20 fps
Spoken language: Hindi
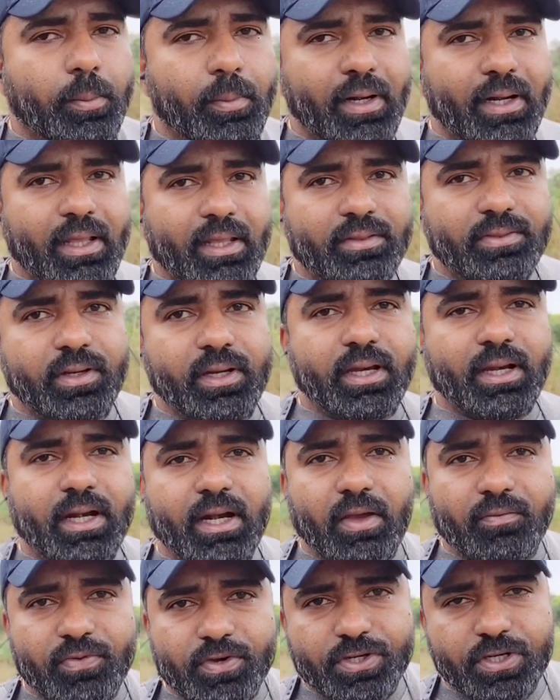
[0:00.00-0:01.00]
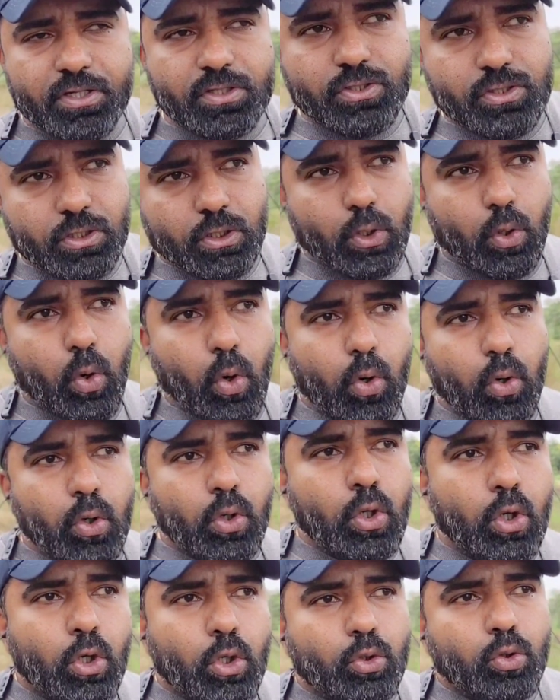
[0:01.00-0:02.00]
विटामिन डी थ्री की डेफिशिएंसी हो
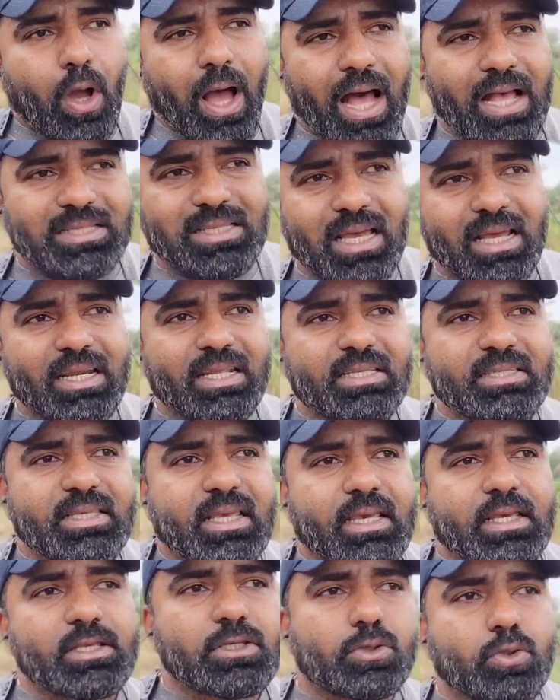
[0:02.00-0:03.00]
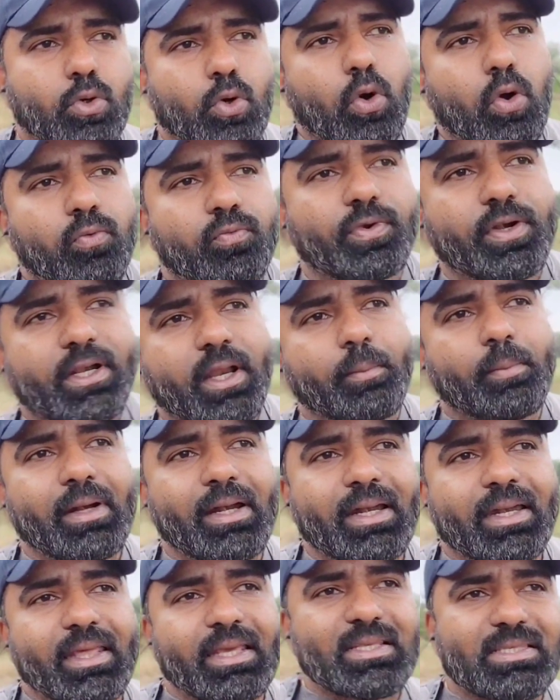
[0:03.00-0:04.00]
तो आसानी से इसको
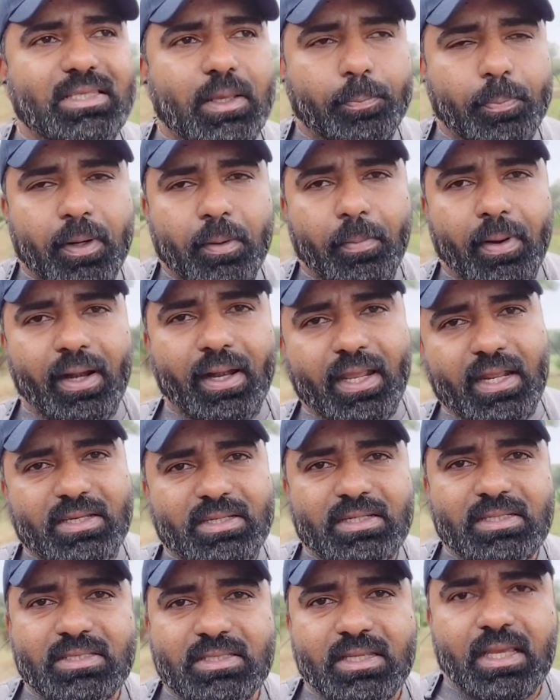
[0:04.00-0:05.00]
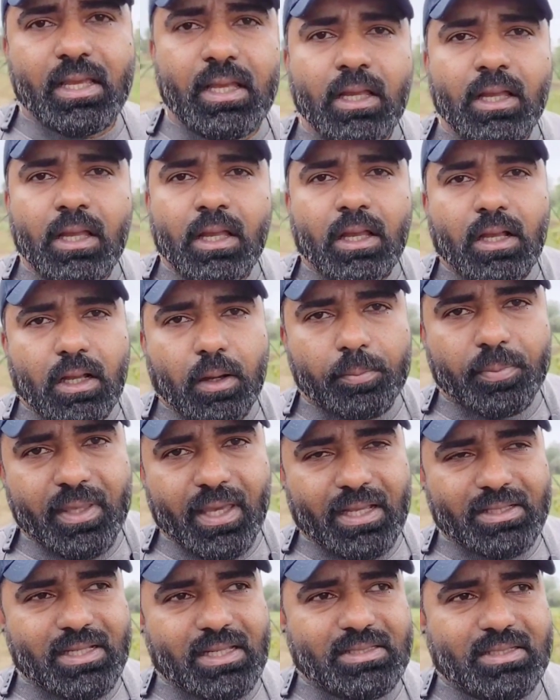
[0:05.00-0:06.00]
विटामिन डी सप्लीमेंटेशन से कम
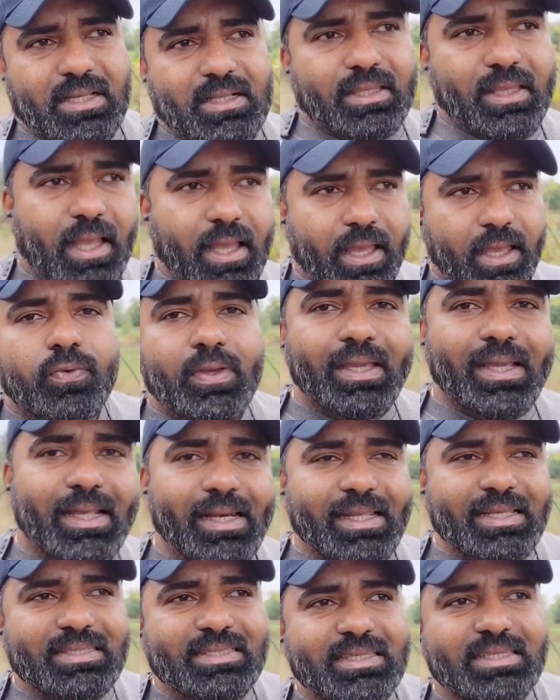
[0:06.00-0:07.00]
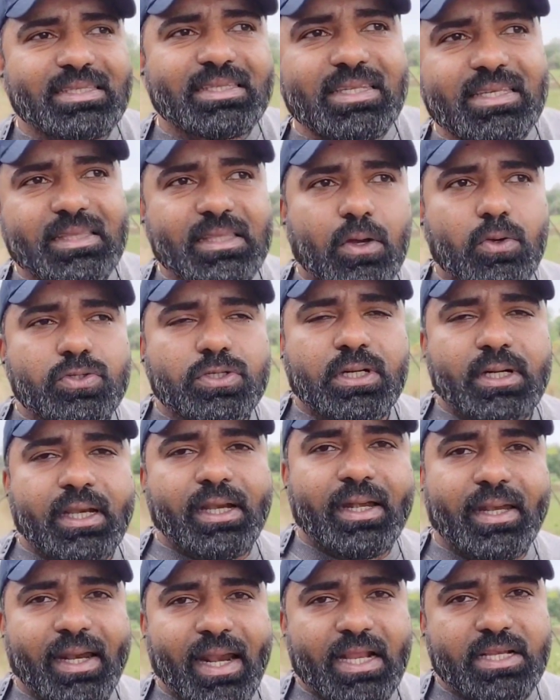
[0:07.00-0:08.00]
किया जा सकता है वीकली
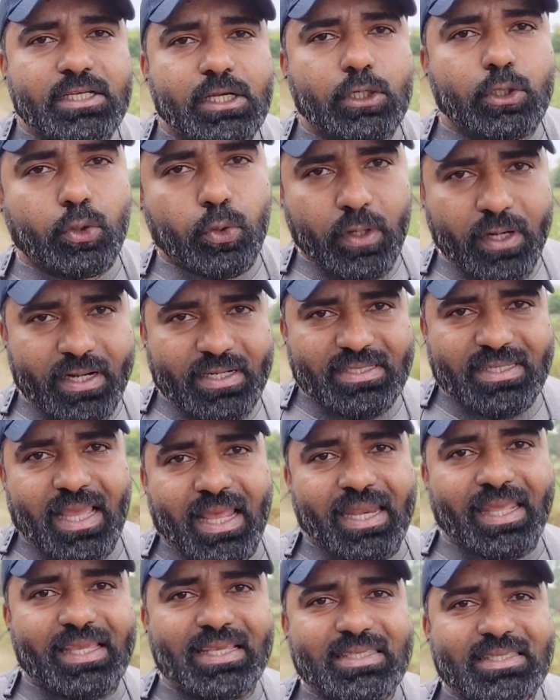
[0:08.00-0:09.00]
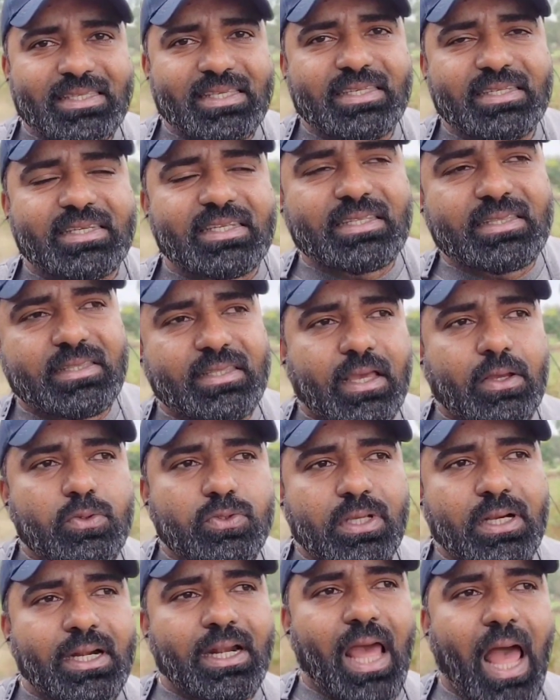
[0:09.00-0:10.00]
60,000 इंटरनेशनल यूनिट्स यानी कि 60,000
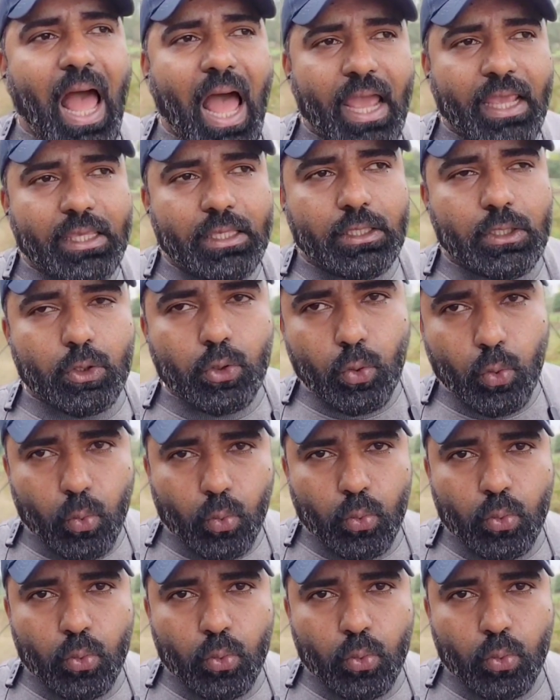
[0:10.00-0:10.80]
थाउजेंड